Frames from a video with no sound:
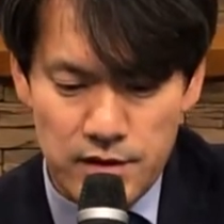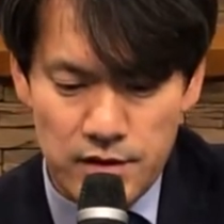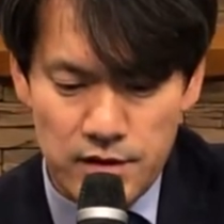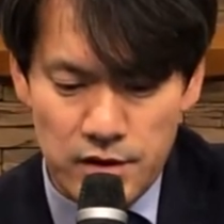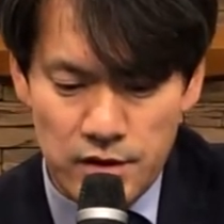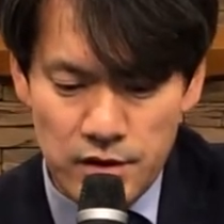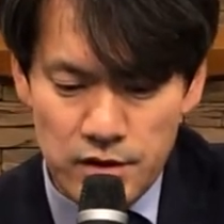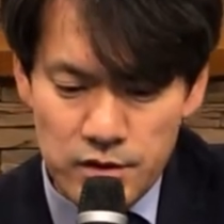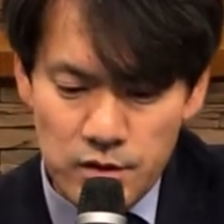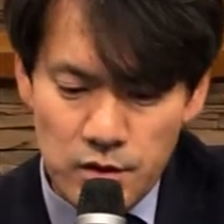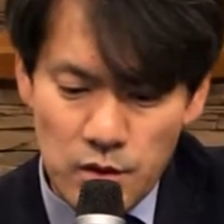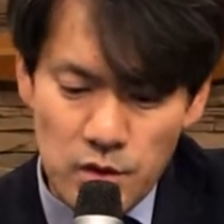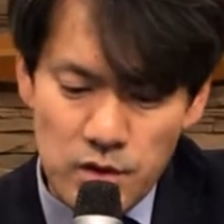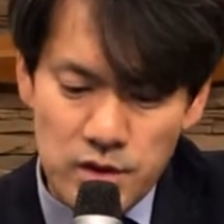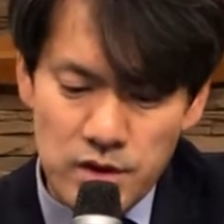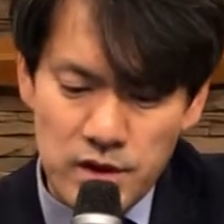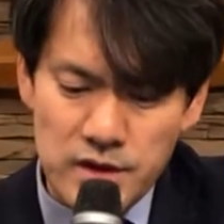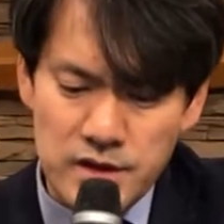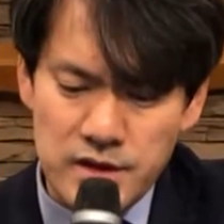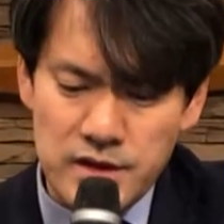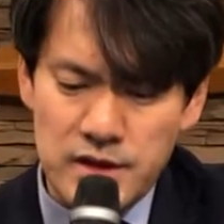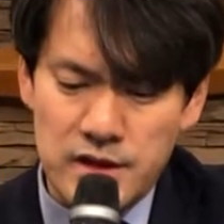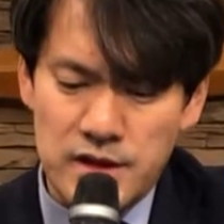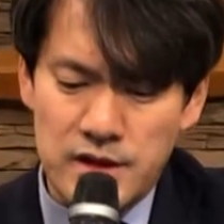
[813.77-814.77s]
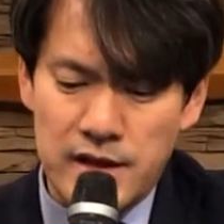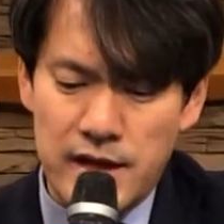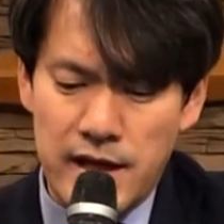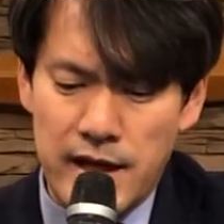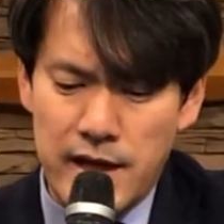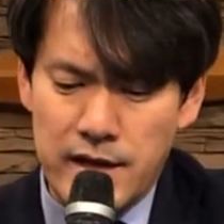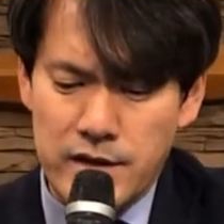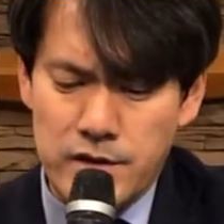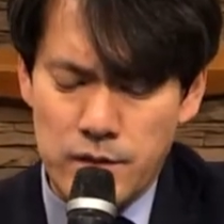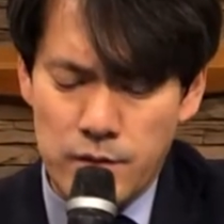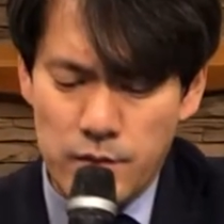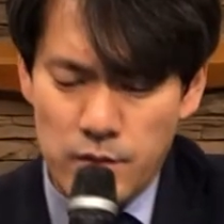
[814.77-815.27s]
너는 또 그것을
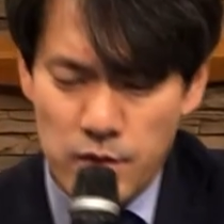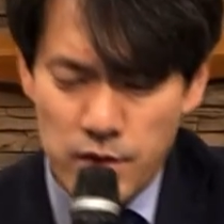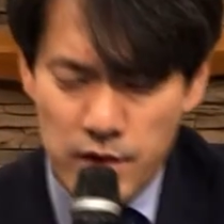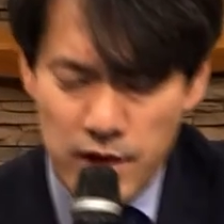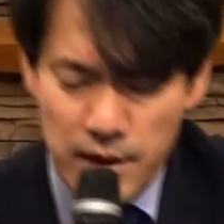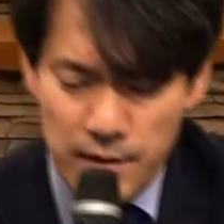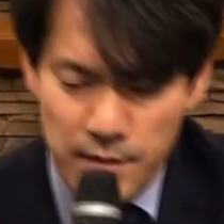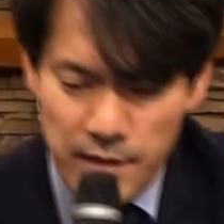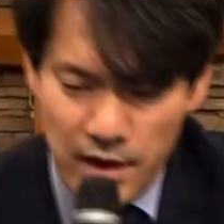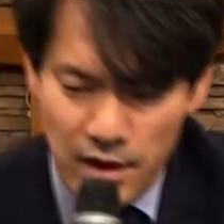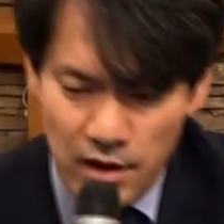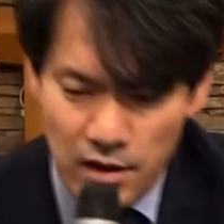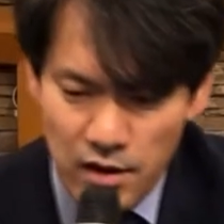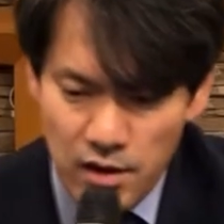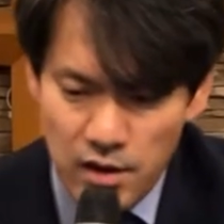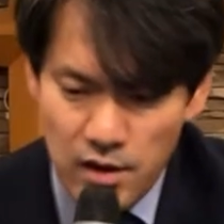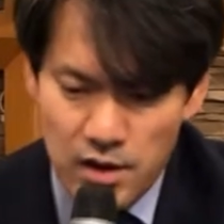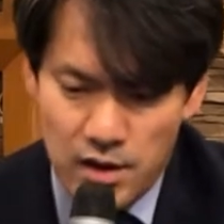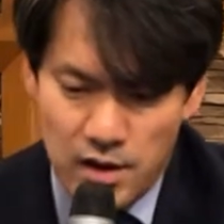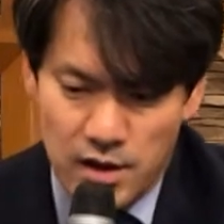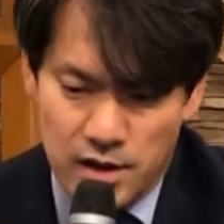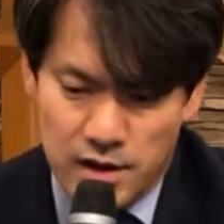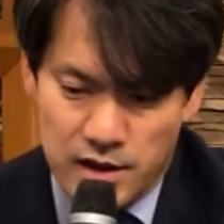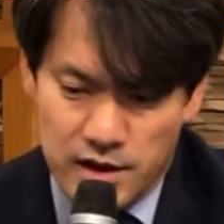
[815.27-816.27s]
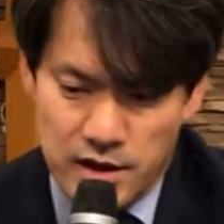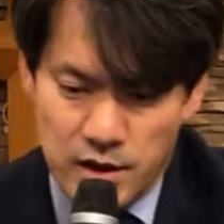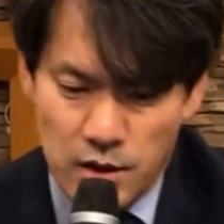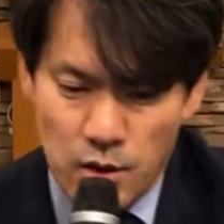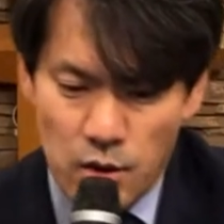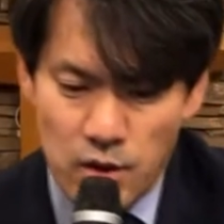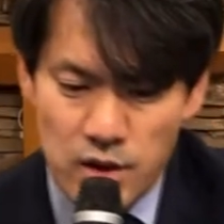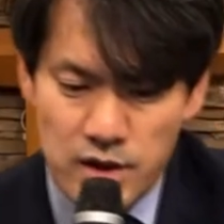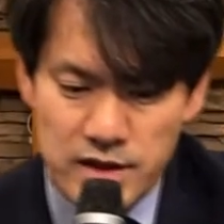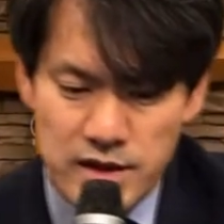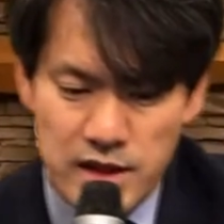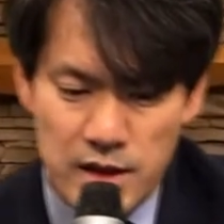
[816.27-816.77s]
내 손목에 메어
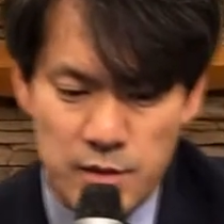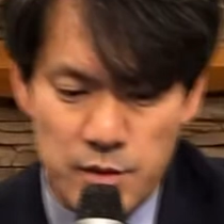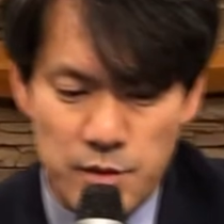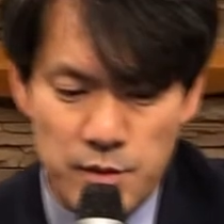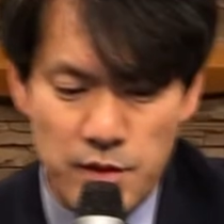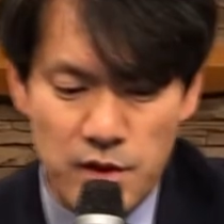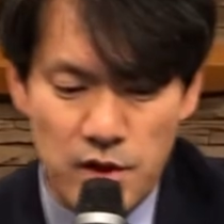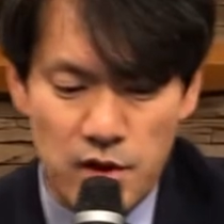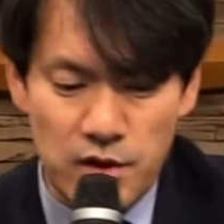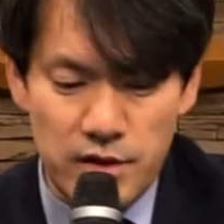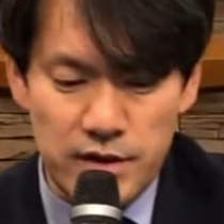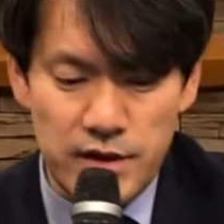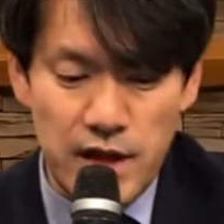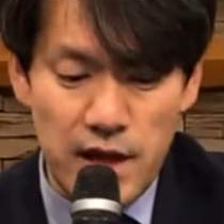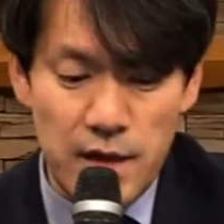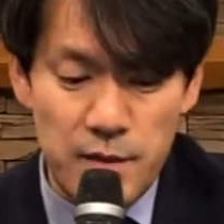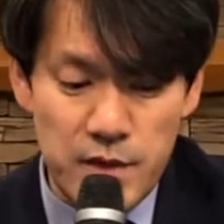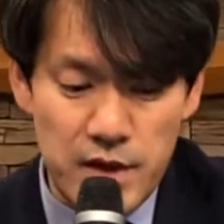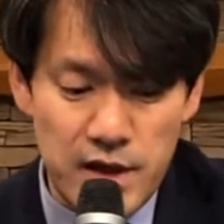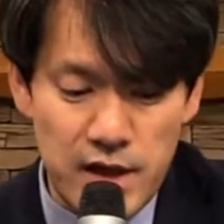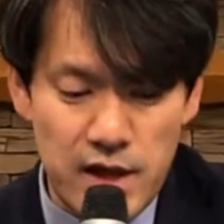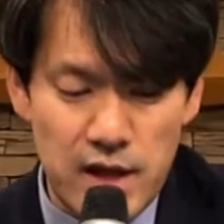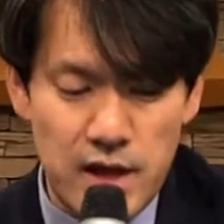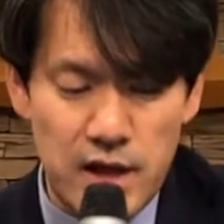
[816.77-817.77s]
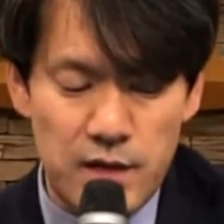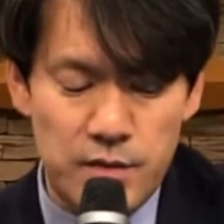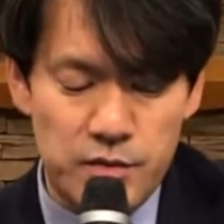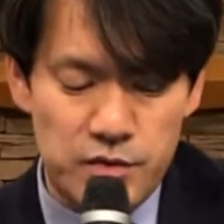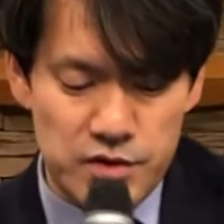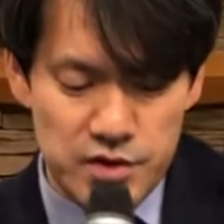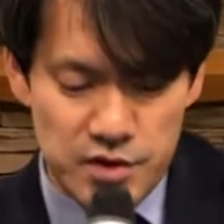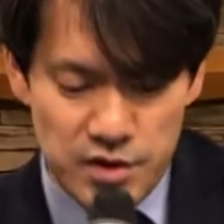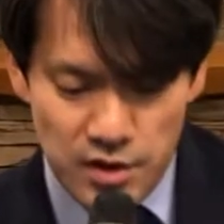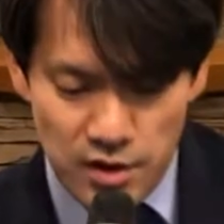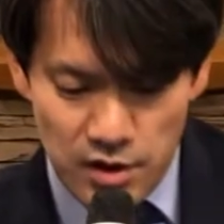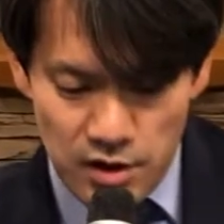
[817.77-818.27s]
기호를 삼으며 내 미간에
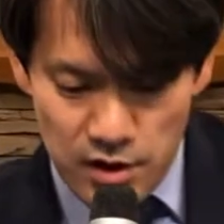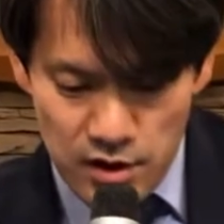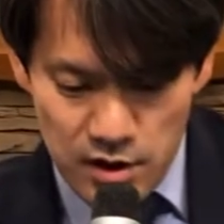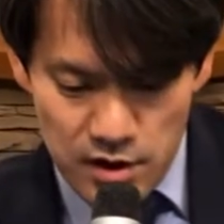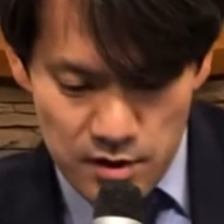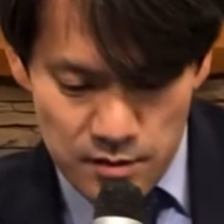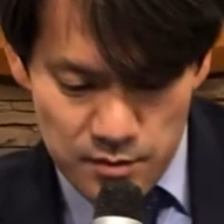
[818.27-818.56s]
붙여